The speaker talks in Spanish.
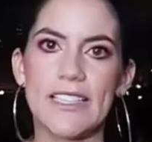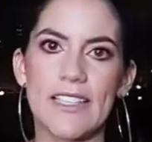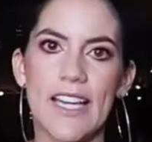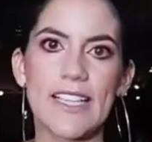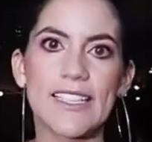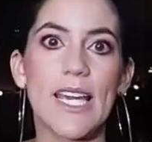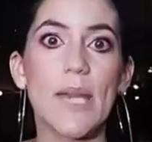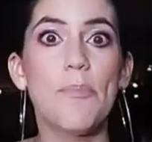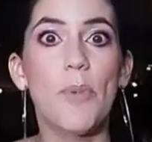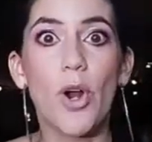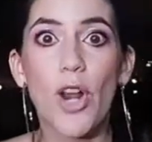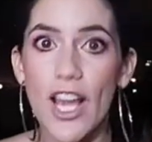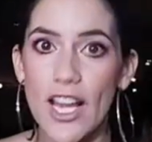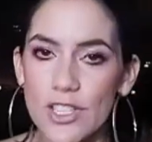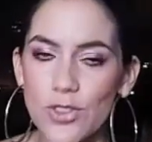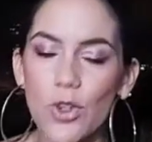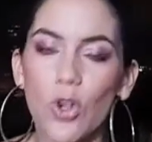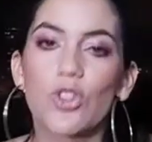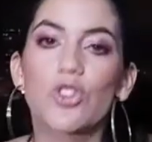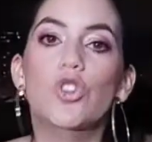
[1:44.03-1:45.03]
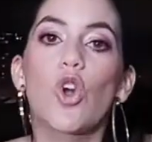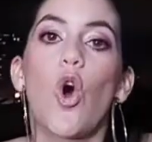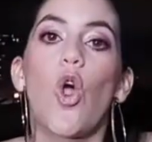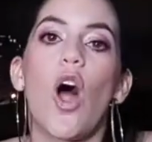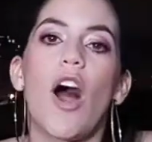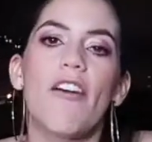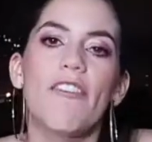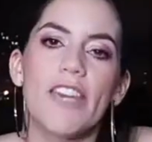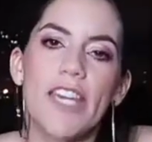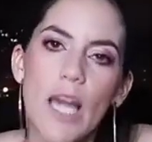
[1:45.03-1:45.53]
sufrir mareos o algo de
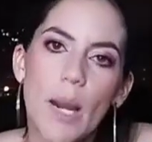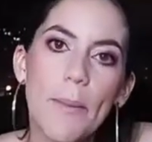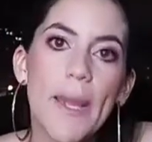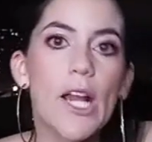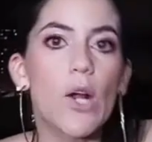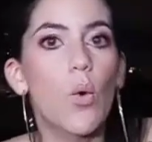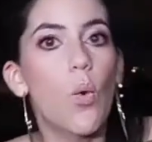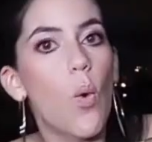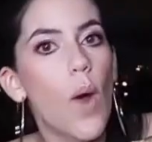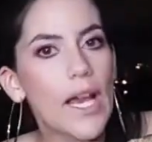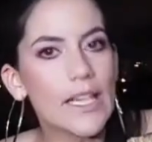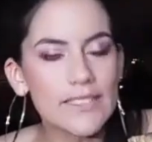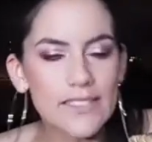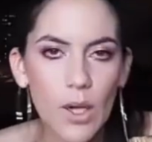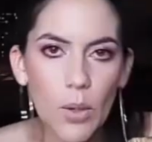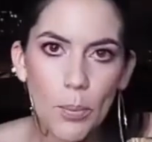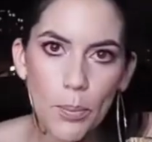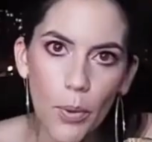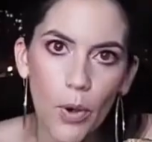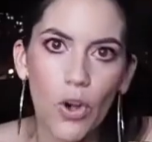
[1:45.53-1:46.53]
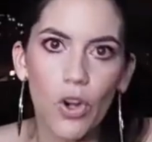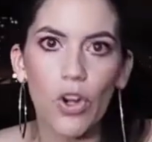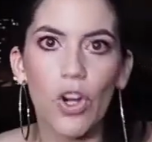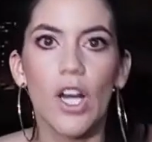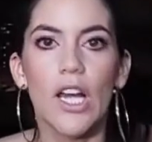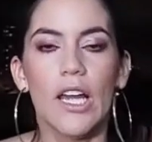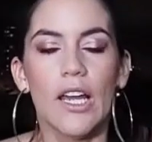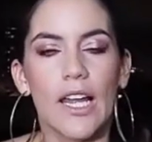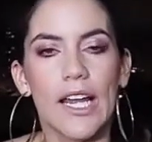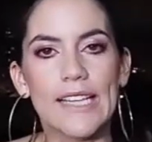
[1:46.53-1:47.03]
vértigo. Sufrí
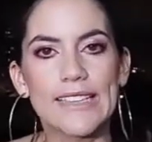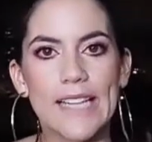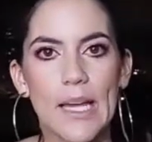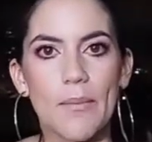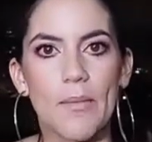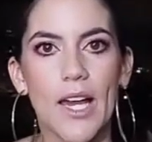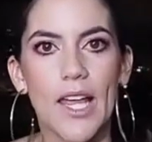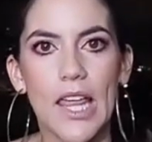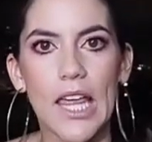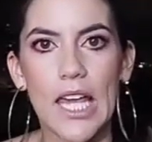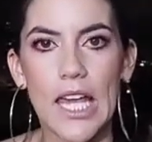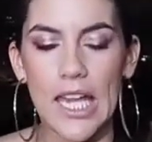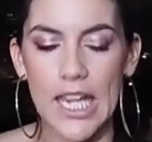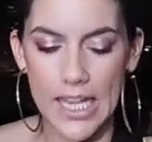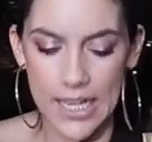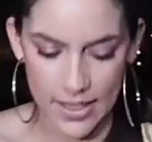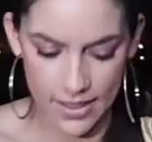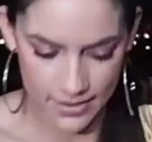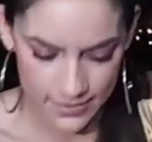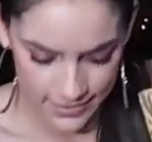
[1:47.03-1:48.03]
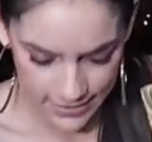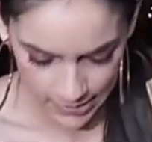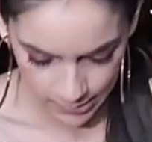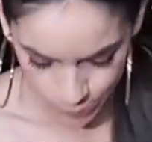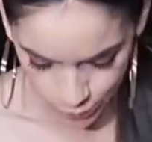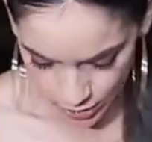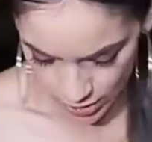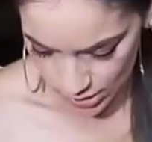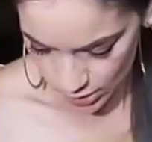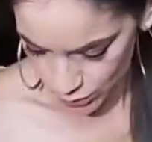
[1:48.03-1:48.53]
una lesión premoral en el cerebelo
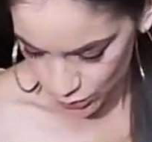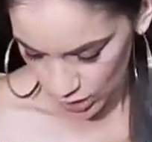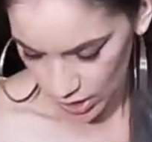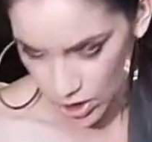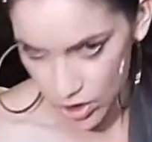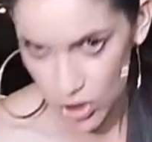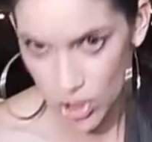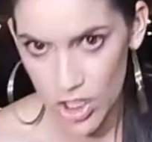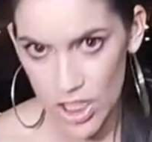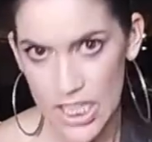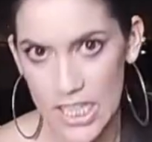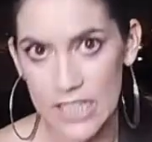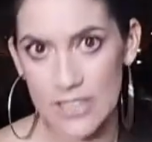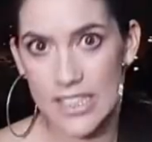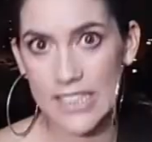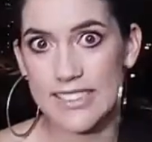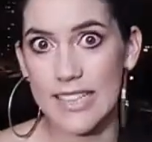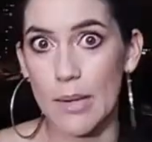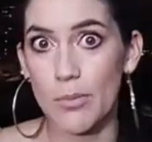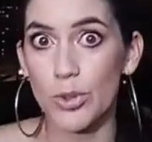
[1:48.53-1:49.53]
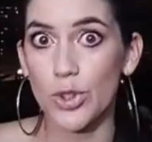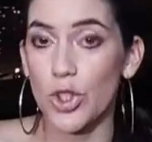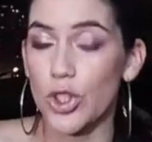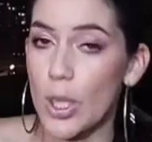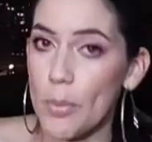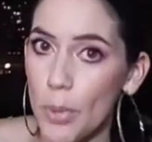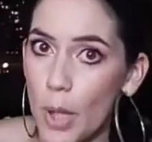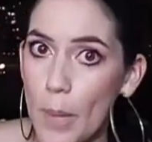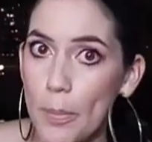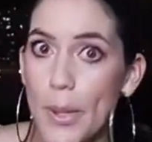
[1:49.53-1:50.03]
en el 2016 y por
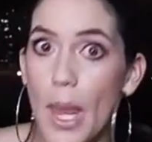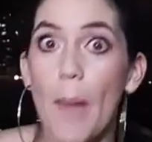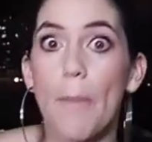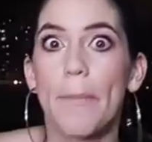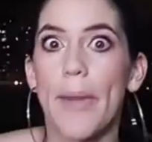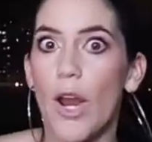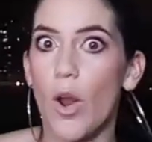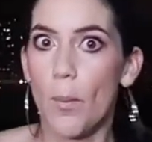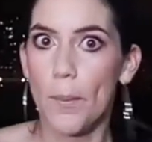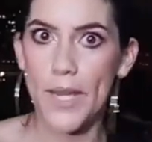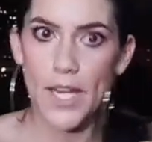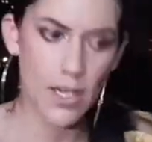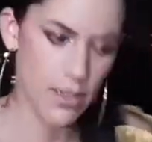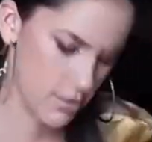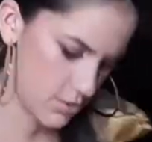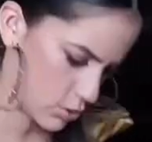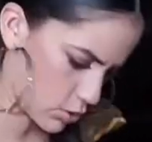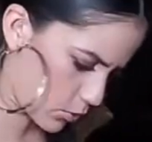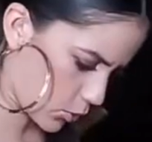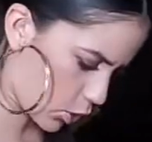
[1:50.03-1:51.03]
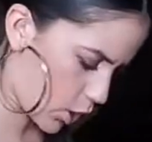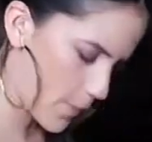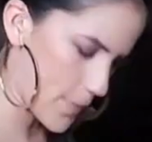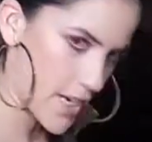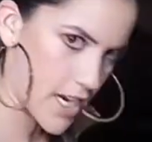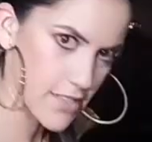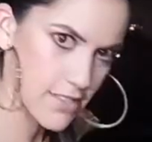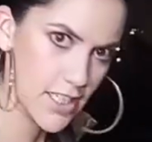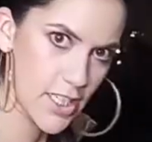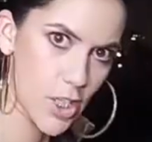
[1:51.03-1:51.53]
eso todavía me cuesta un
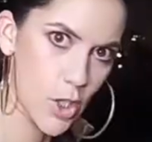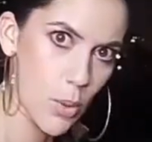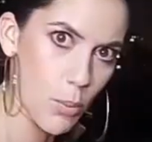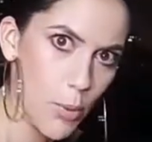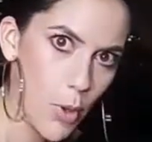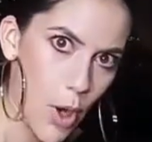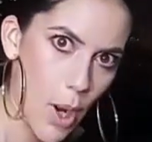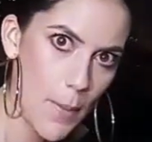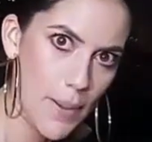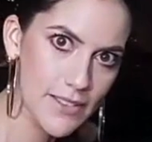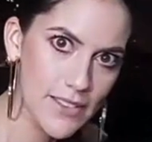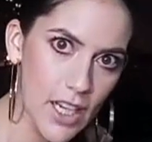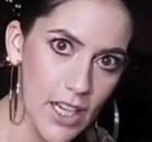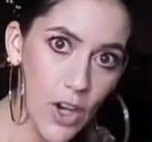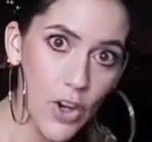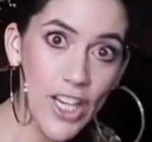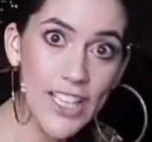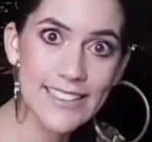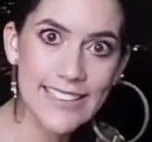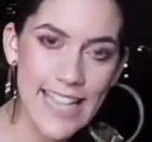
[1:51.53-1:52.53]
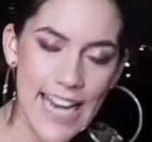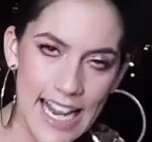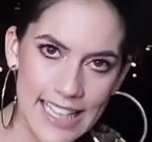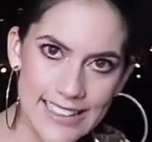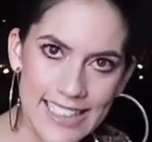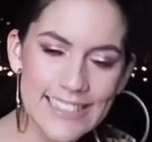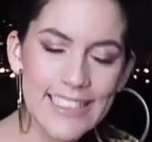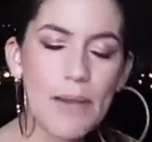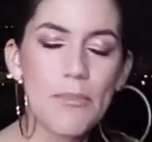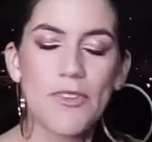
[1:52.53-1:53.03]
poco estar mucho tiempo de pie,
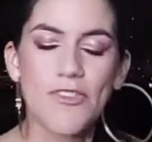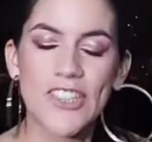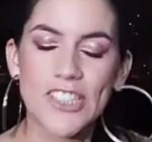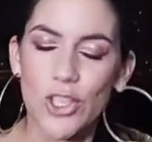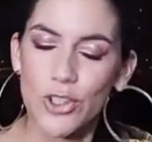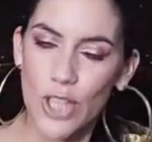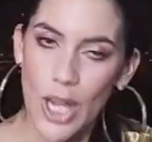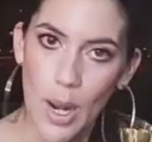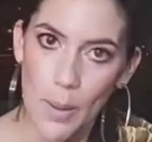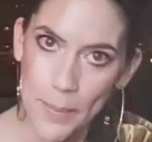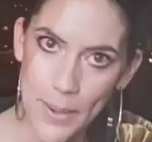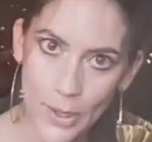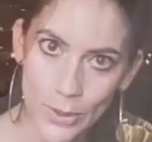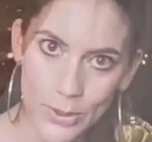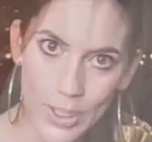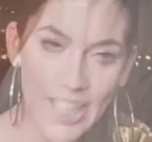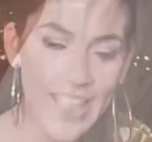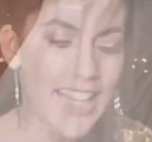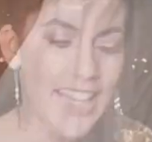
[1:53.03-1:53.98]
puedo caminar